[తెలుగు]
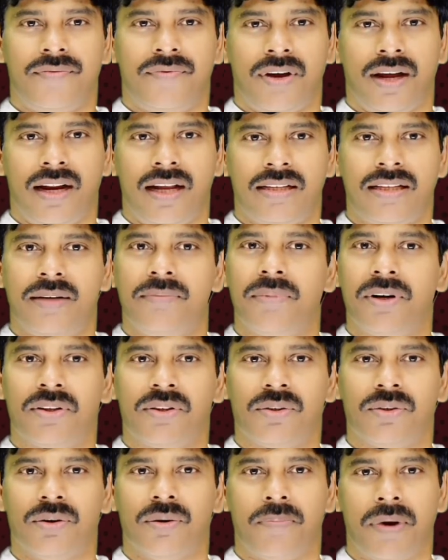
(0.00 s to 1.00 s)
అనే
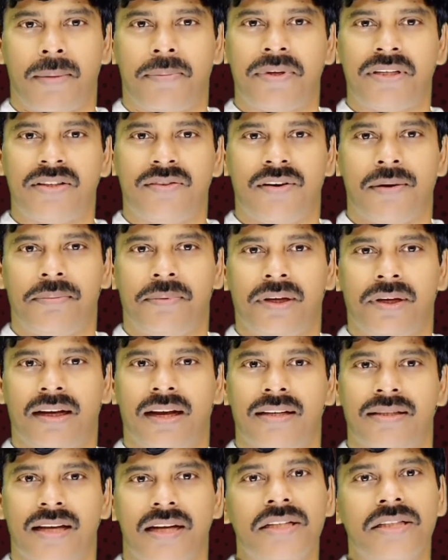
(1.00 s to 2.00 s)
సినిమాతో
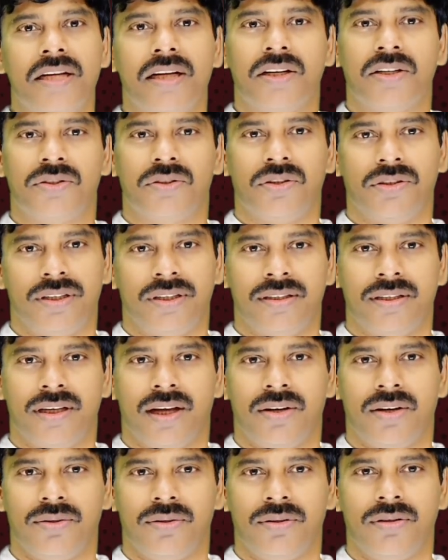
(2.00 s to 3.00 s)
ప్రపంచవ్యాప్తంగా సంచలనం
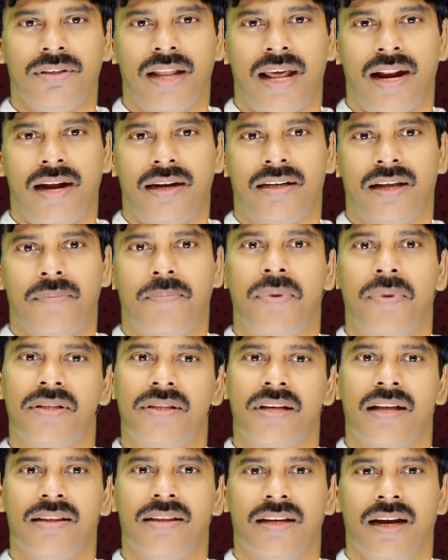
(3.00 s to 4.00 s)
సృష్టించారు డైరెక్టర్
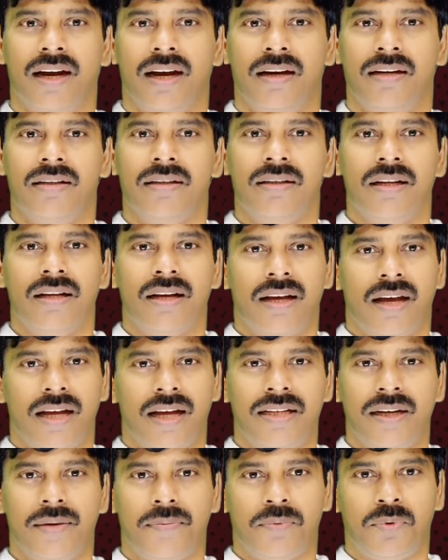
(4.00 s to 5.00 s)
ప్రశాంత్ రేల్
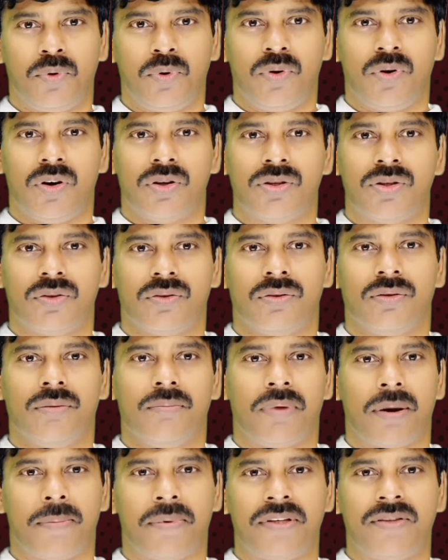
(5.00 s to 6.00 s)
కేజీఎఫ్ టూ కోసం
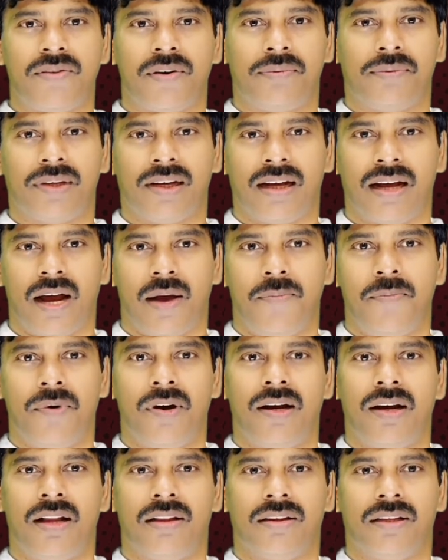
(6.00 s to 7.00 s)
ప్రపంచవ్యాప్తంగా
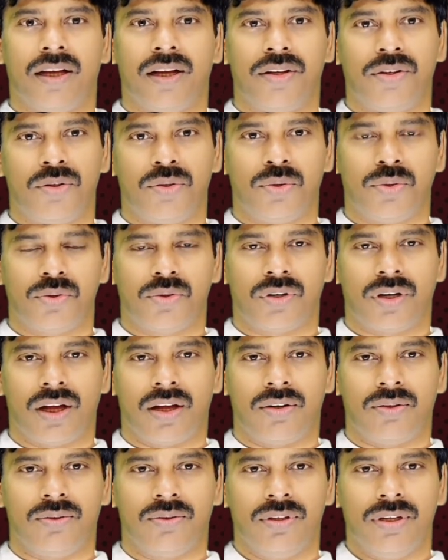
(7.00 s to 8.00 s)
అభిమానులంతా ఎదురు
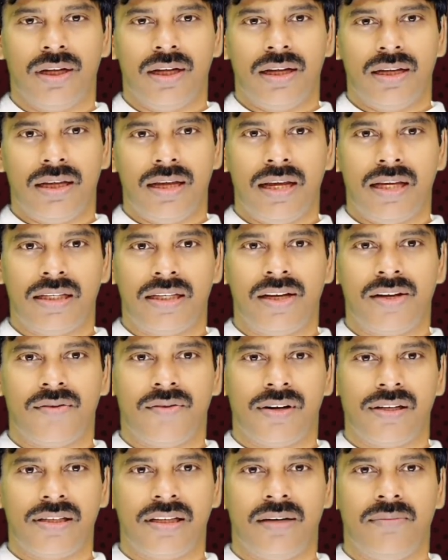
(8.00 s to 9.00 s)
చూస్తున్నారు ఈ
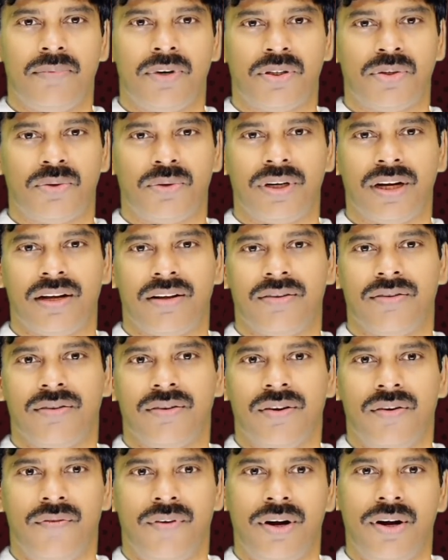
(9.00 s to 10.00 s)
సీక్వెల్ సినిమా షూటింగ్
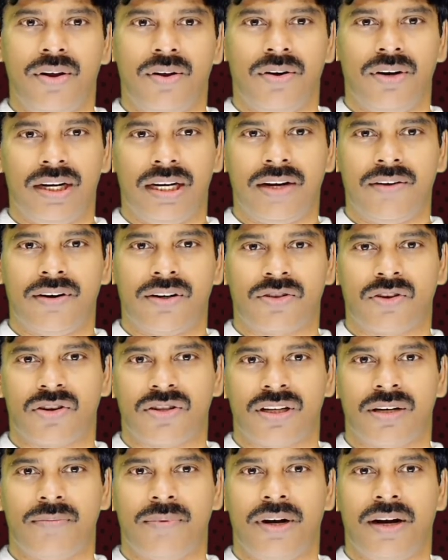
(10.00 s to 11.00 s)
వీడియోలు ఇటీవల
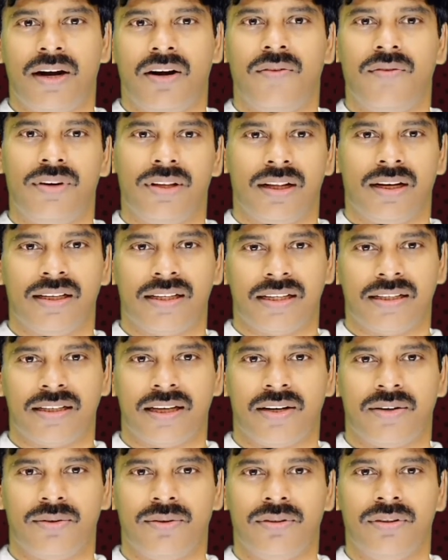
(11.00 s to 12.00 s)
సోషల్ మీడియాలో విడుదల
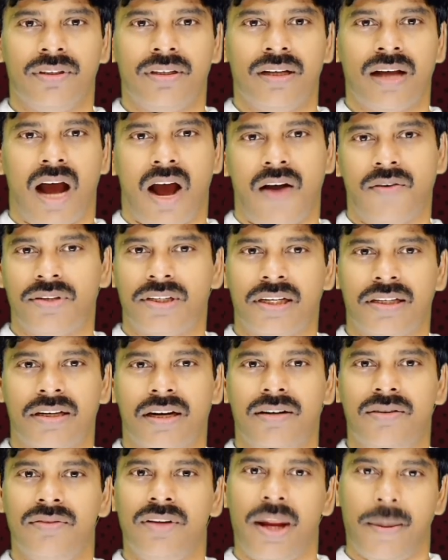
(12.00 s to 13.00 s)
చేశారు ఆ
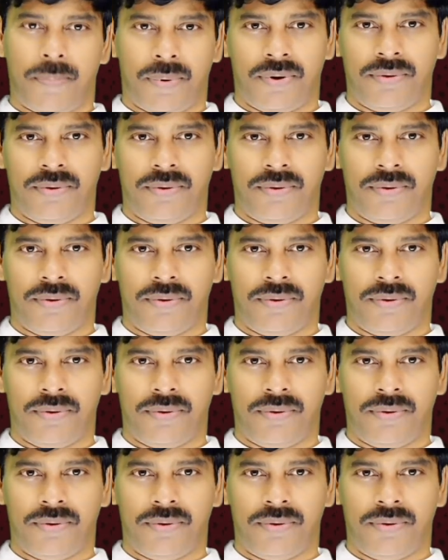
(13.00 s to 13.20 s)
విశేషాలు ఇప్పుడు